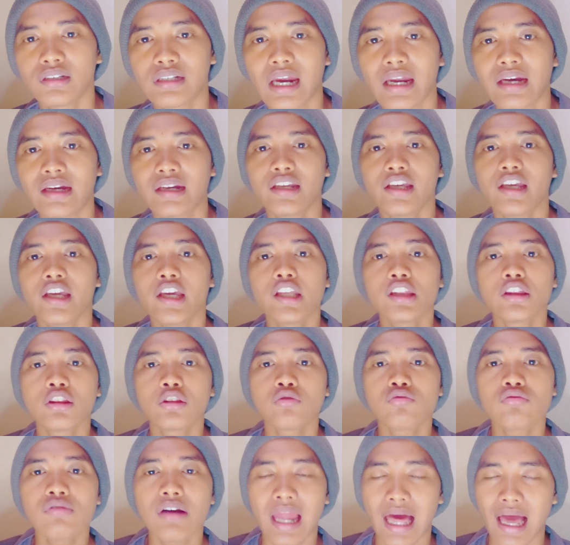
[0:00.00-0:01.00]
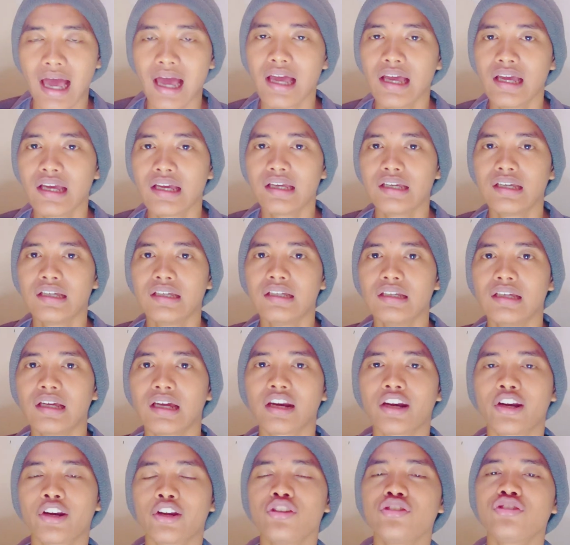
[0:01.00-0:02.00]
Dan itulah
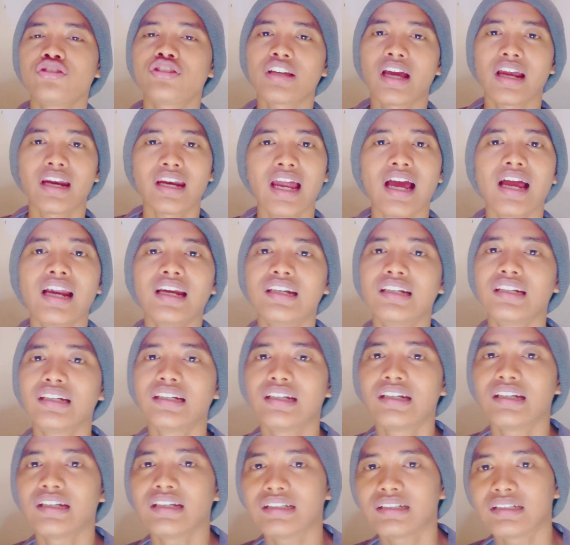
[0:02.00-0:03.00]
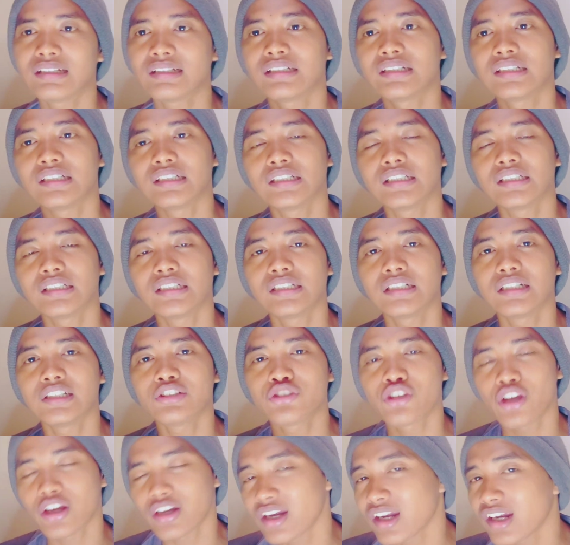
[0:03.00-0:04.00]
rencana
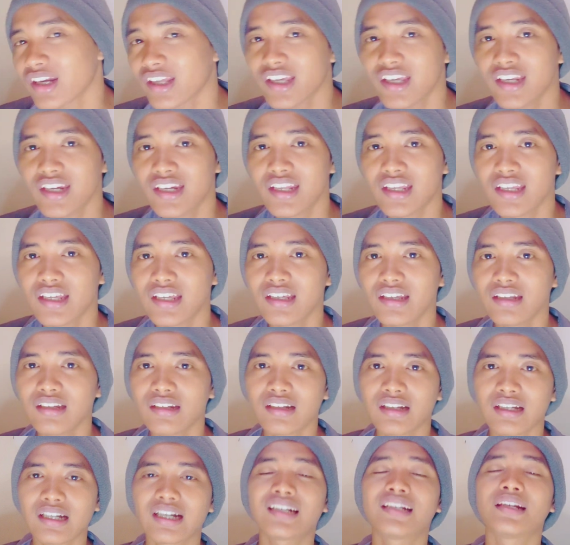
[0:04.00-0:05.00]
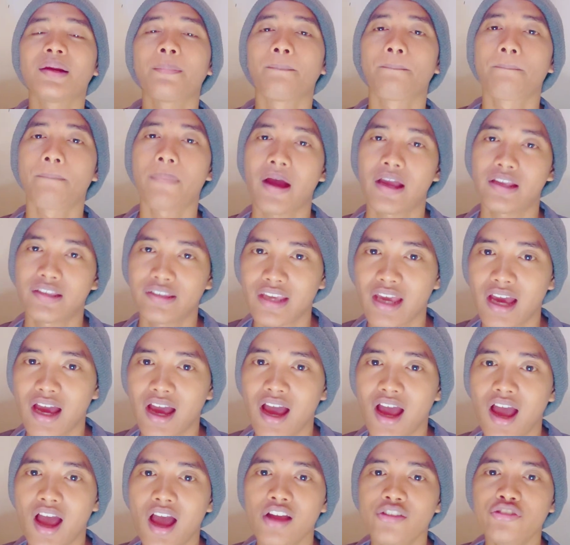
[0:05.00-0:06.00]
uh, channel ini ke
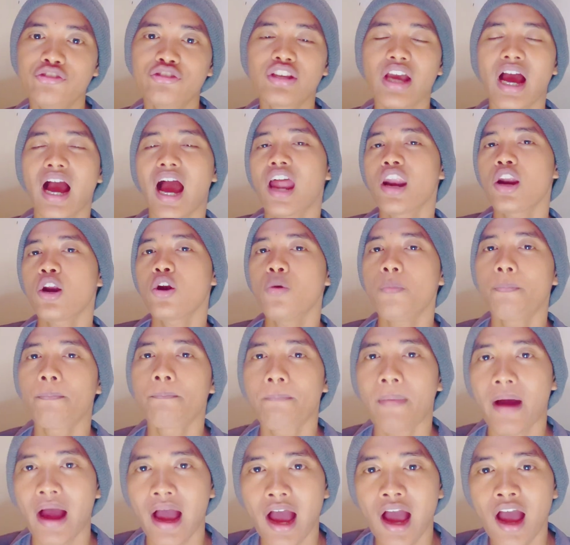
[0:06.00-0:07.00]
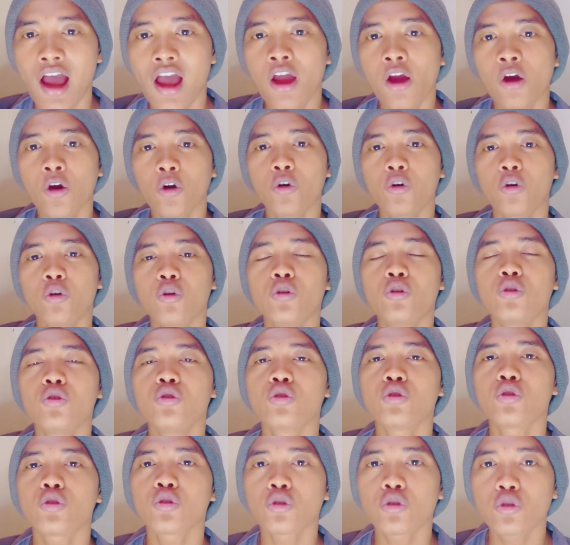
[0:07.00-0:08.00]
depannya. Jangan lupa
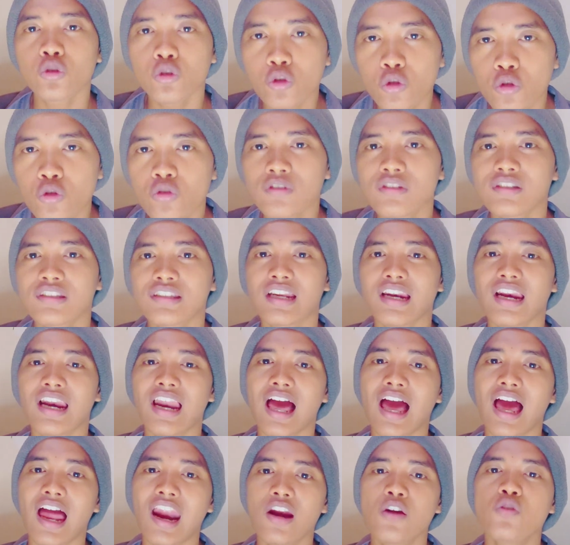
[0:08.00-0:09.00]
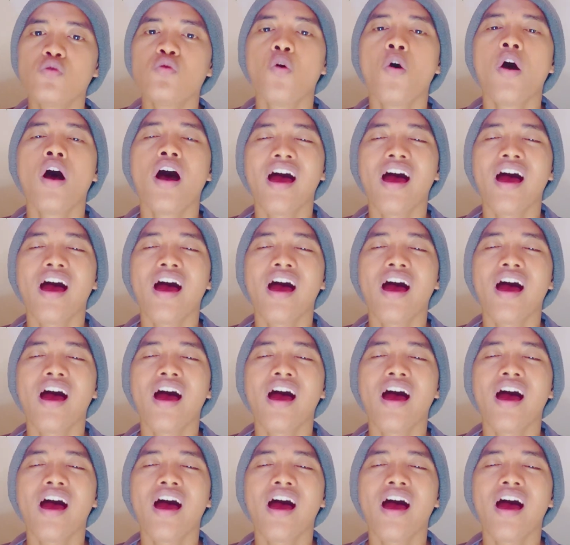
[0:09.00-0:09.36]
untuk selalu